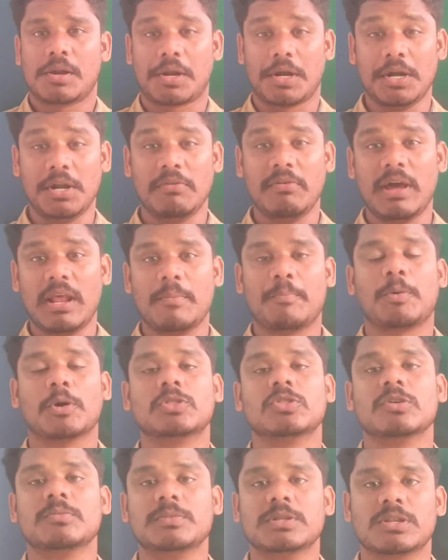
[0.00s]
రెండు వేల
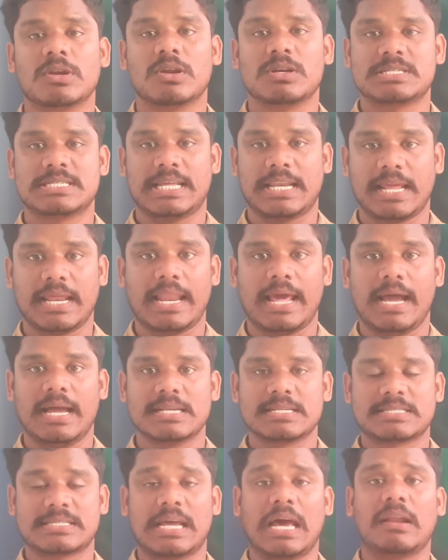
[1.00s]
పంతొమ్మిదిలో జరిగిన
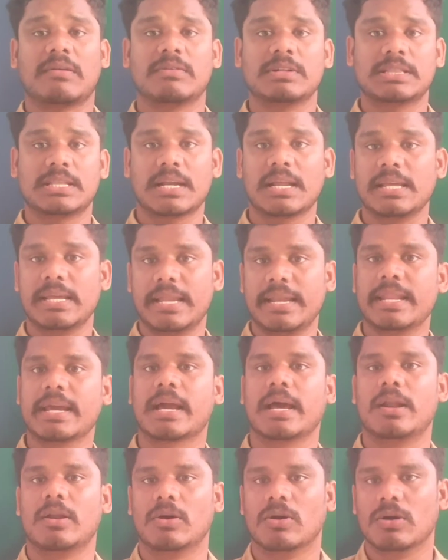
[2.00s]
సార్వత్రిక
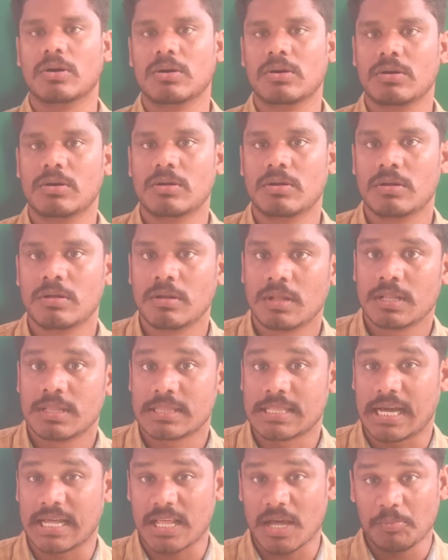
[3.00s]
ఎన్నికల్లో
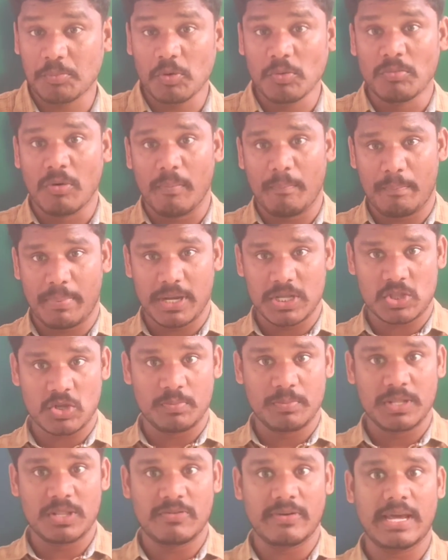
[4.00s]
దాదాపు ముప్పై
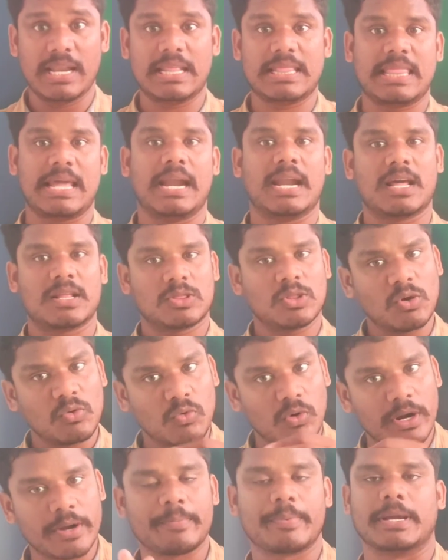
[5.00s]
తొమ్మిది వేల తేడాతో
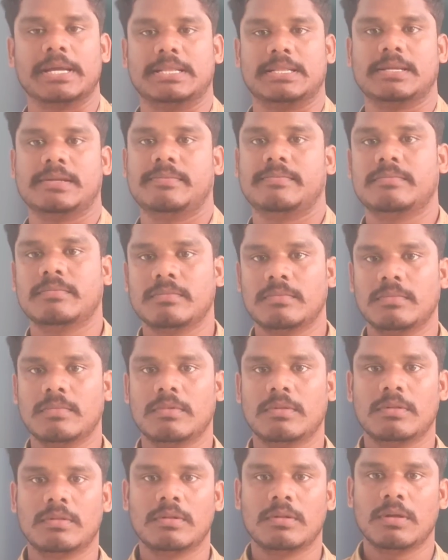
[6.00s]
ఓడిపోయింది
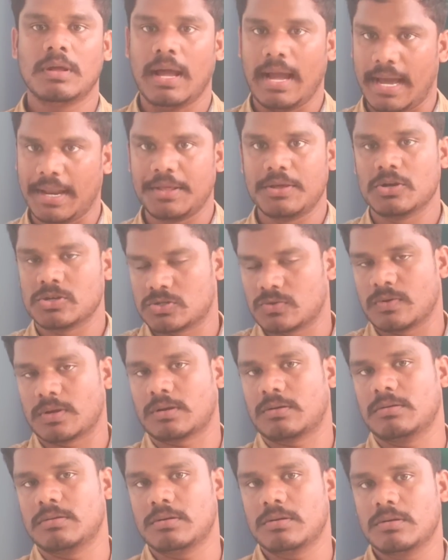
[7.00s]
ఆ
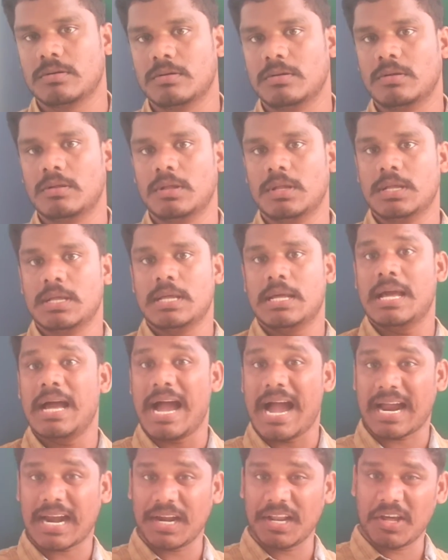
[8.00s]
నియోజకవర్గంలో
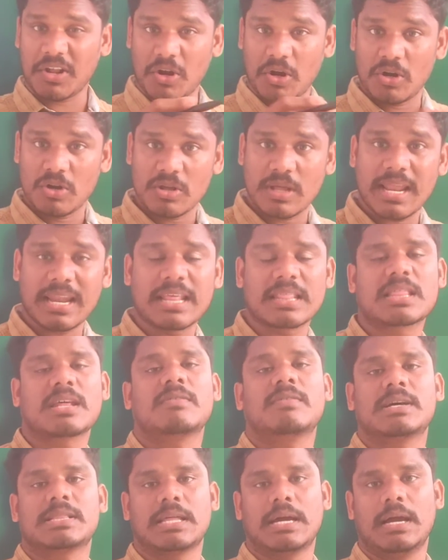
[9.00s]
అక్కడికి రెండు ఏళ్ళ
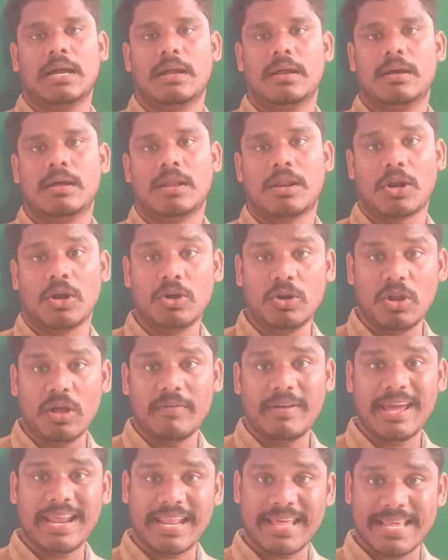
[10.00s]
తర్వాత రెండు
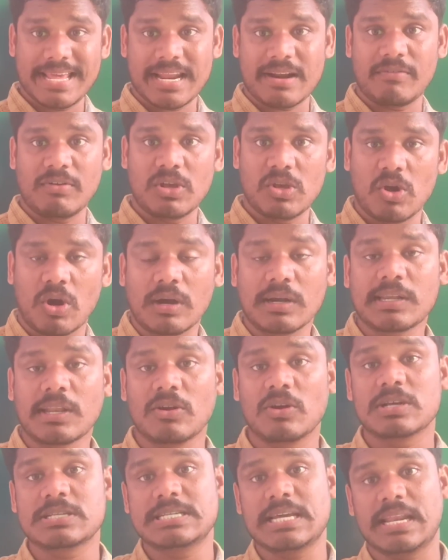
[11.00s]
వేల ఇరవై
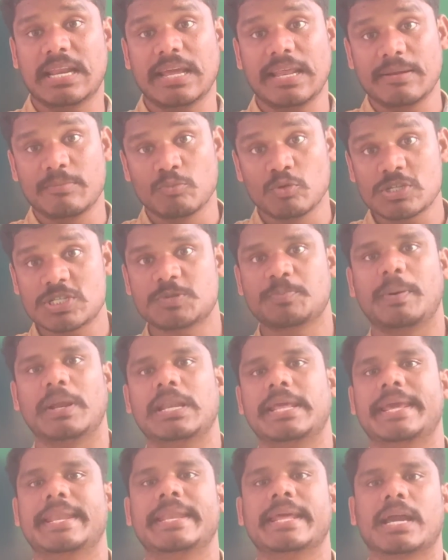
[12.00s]
ఒకటిలో జరిగిన
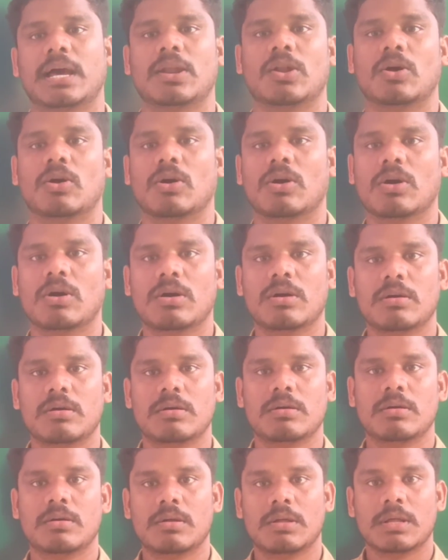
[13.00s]
మున్సిపల్ ఎన్నికల్లో
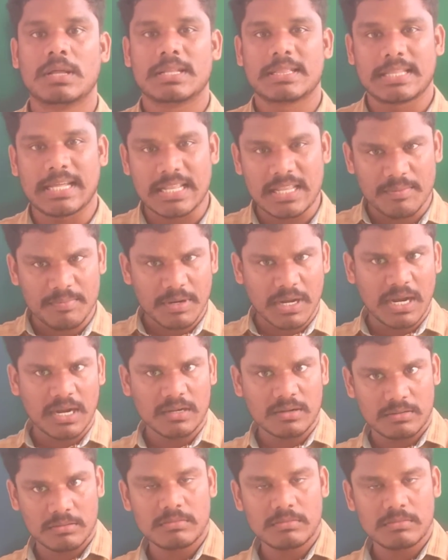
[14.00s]
దాదాపుగా